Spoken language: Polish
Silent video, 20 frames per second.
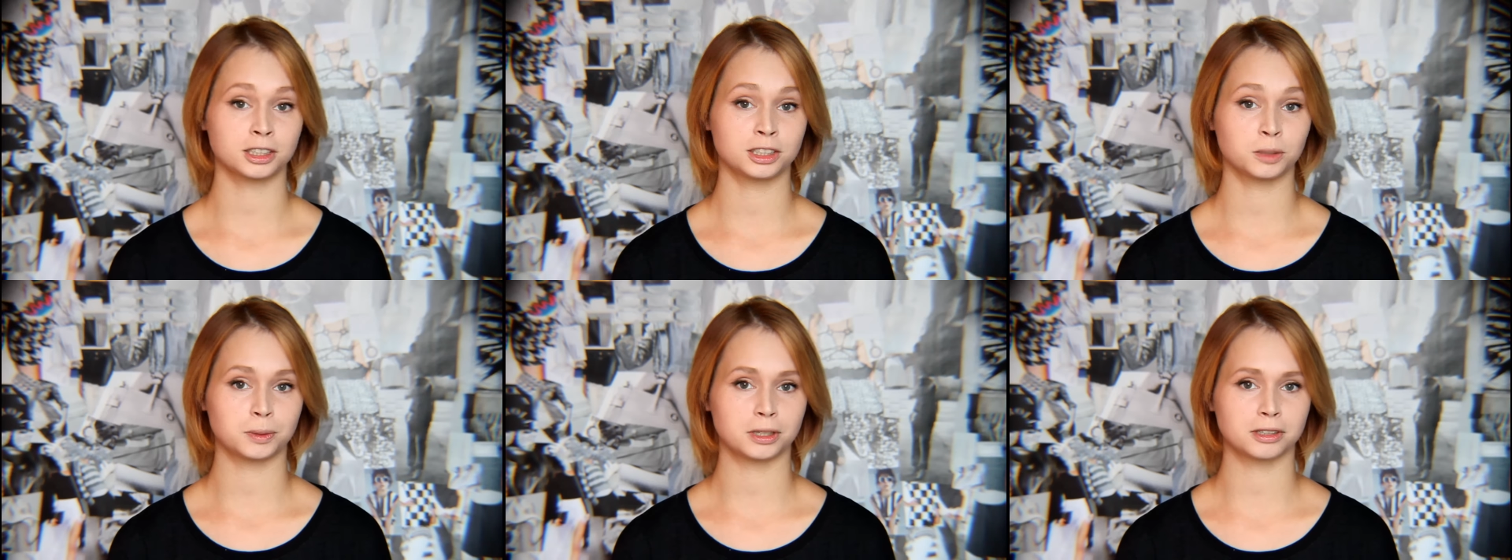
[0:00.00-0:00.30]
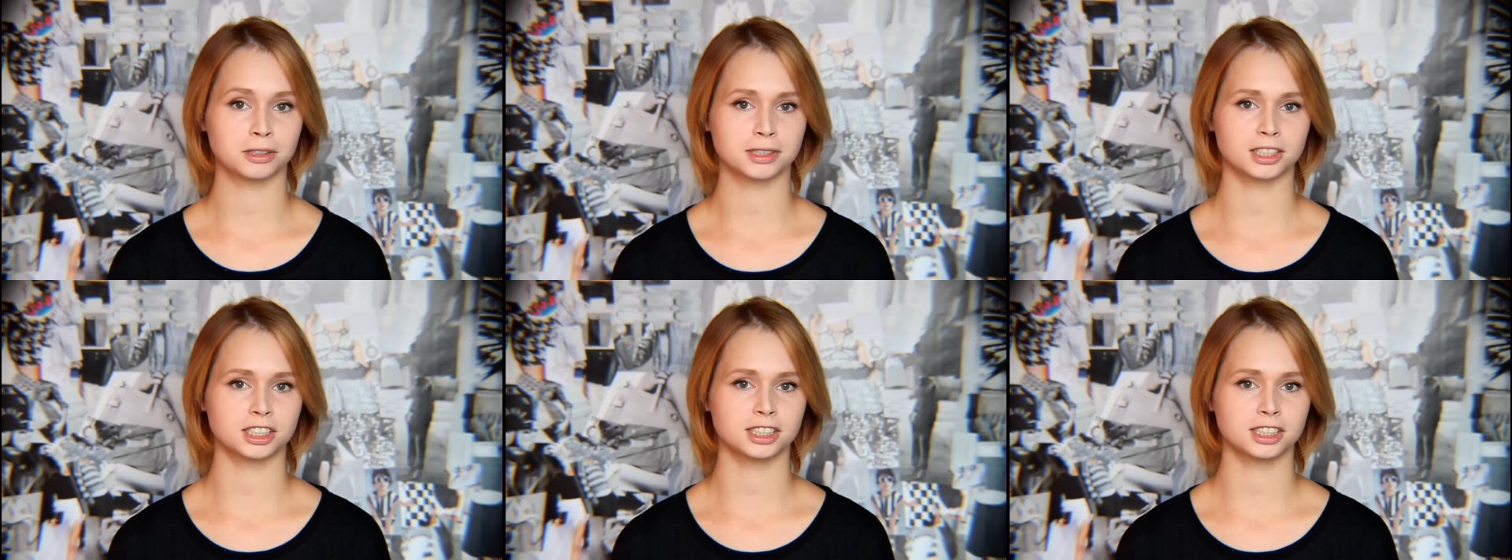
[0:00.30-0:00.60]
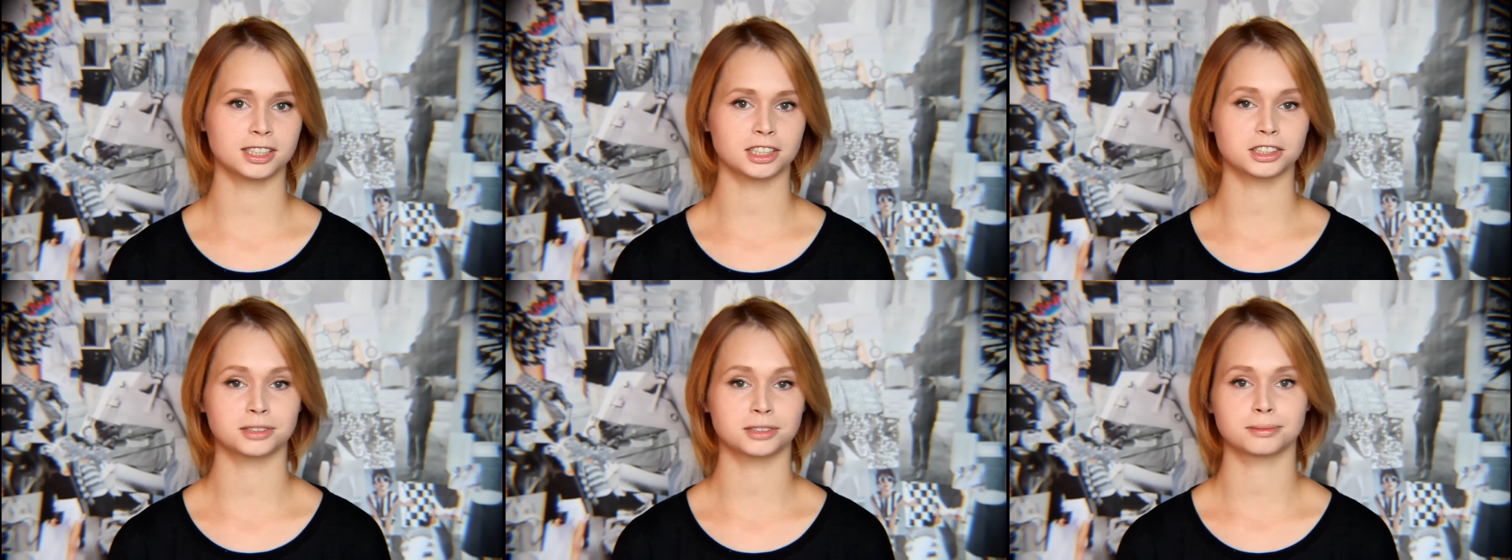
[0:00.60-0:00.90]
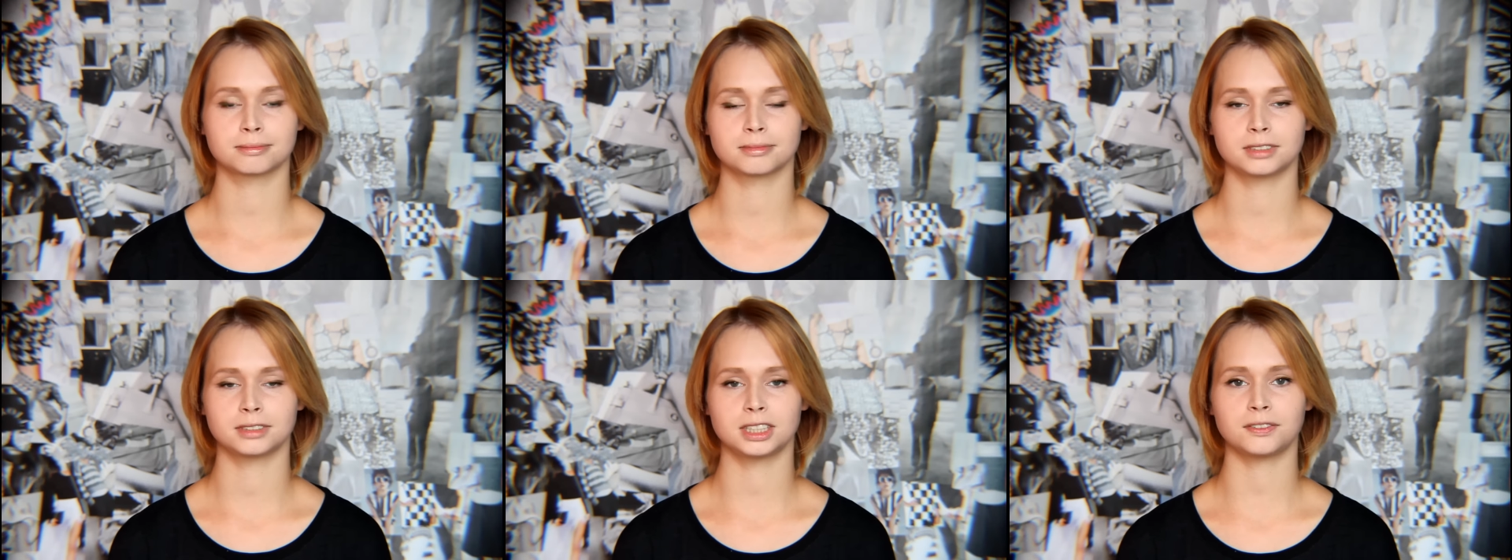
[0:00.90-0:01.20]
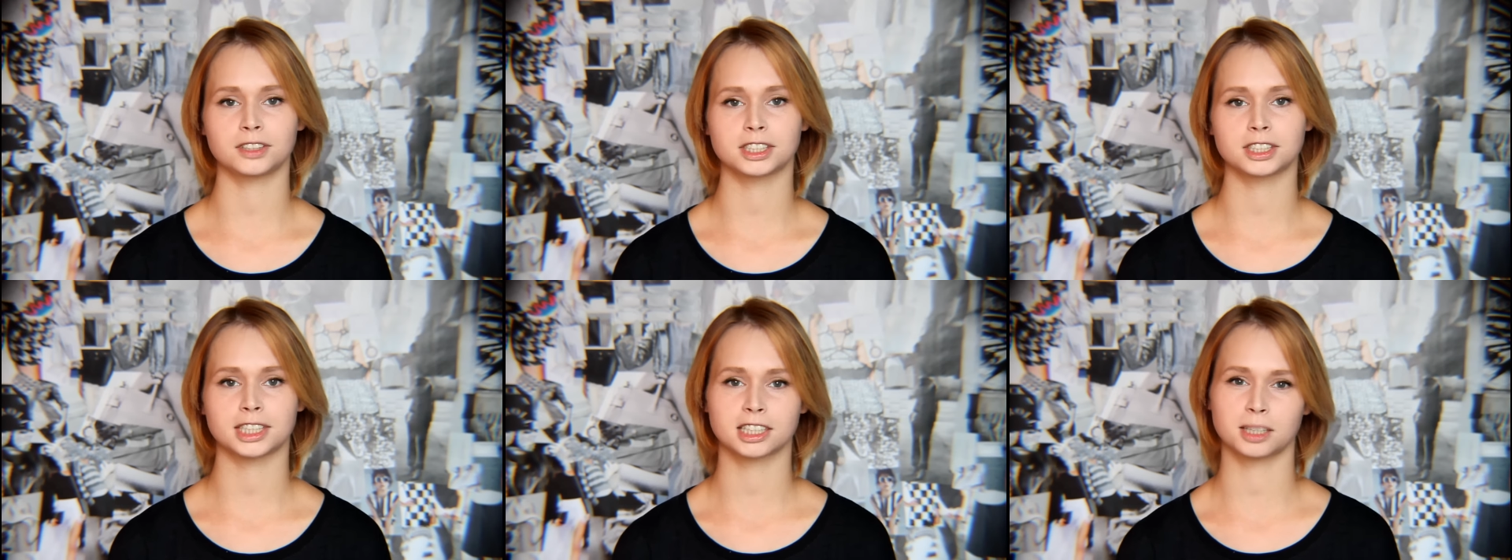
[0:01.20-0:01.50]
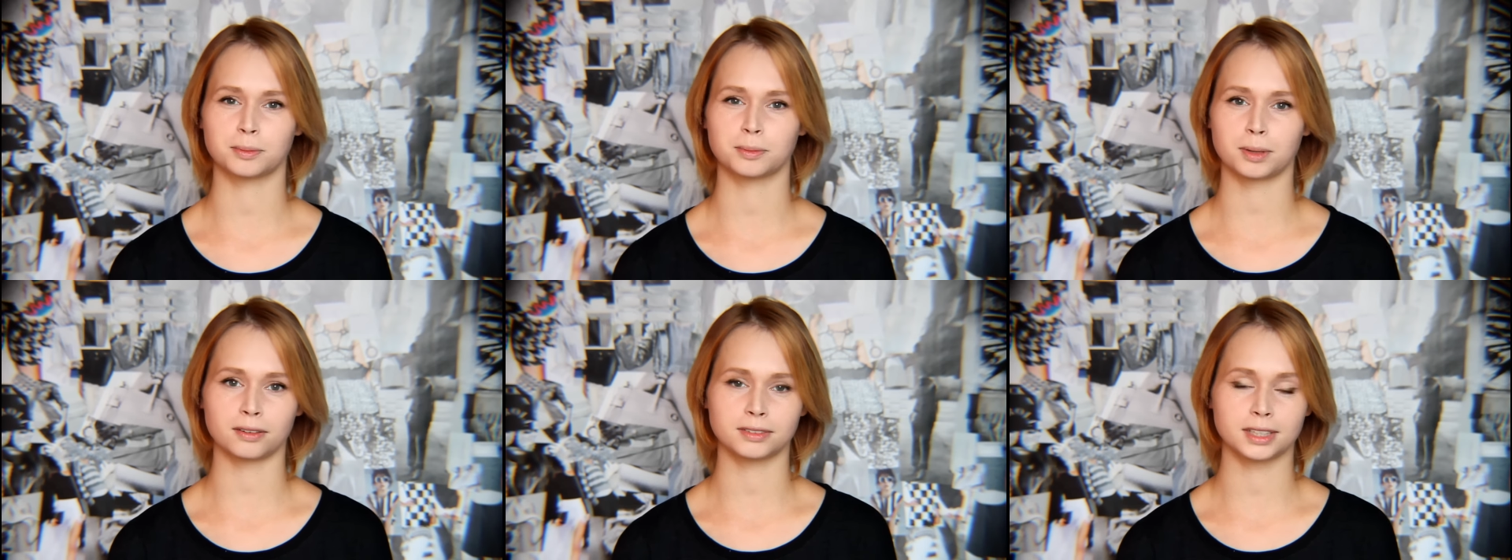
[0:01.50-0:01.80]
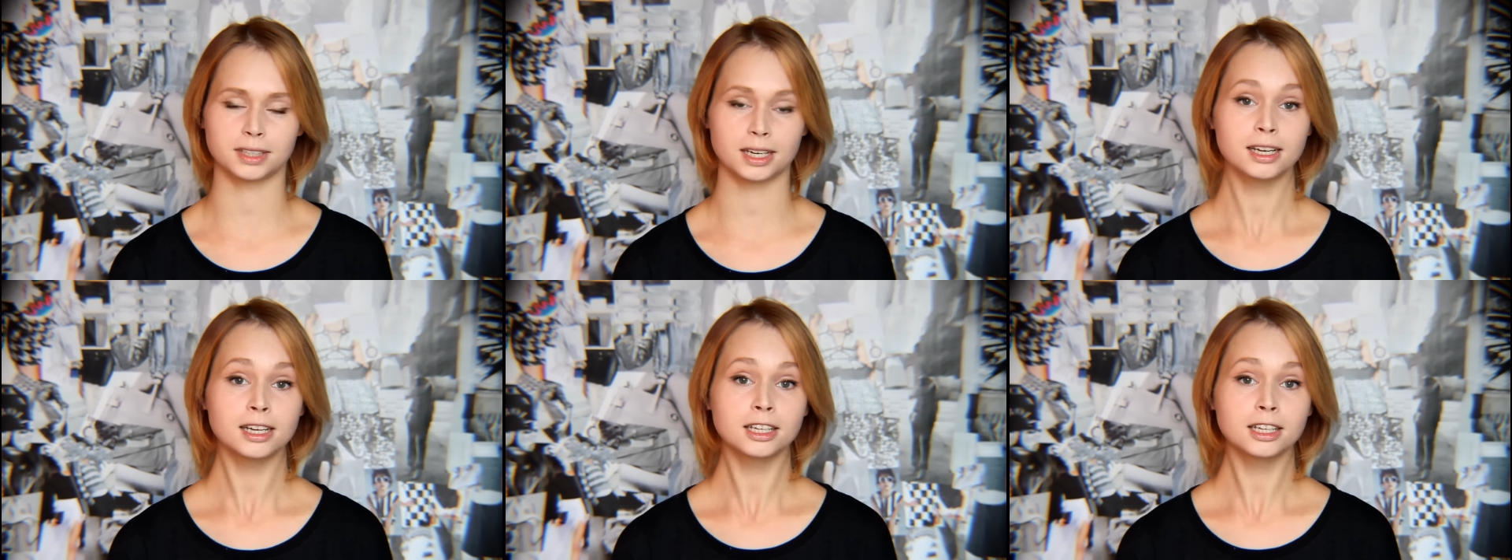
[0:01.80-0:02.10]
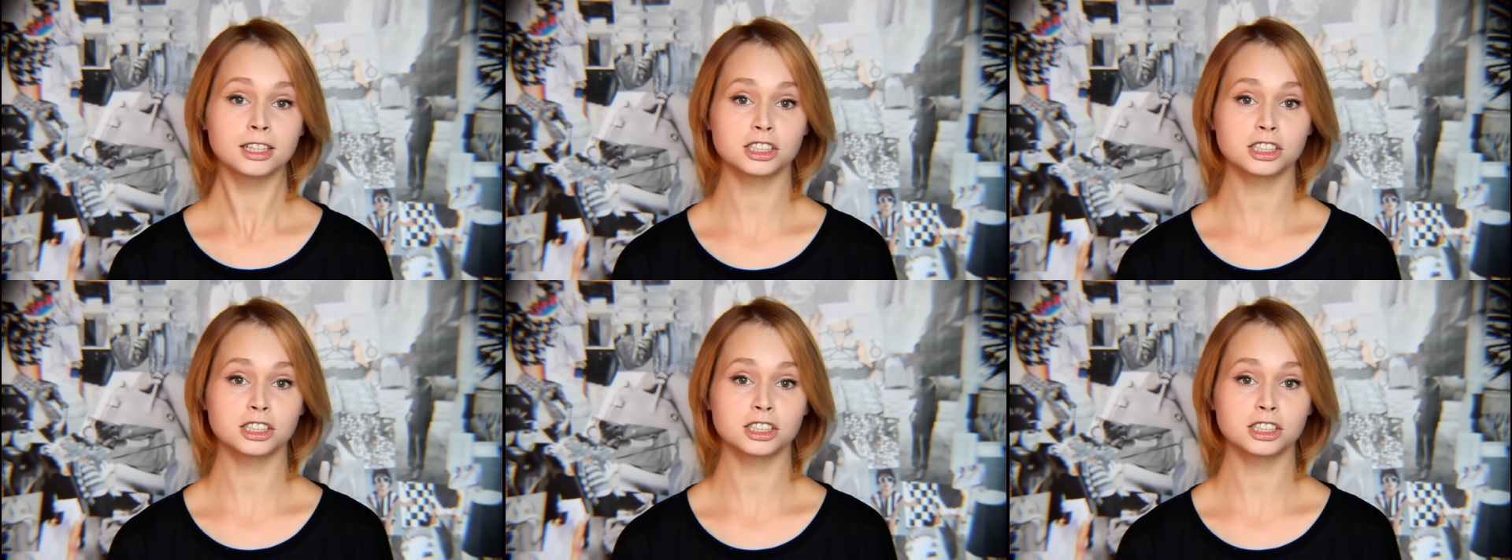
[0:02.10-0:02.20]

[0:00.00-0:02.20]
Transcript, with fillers: i dopiero zaczynasz, nie wiesz tak naprawdę,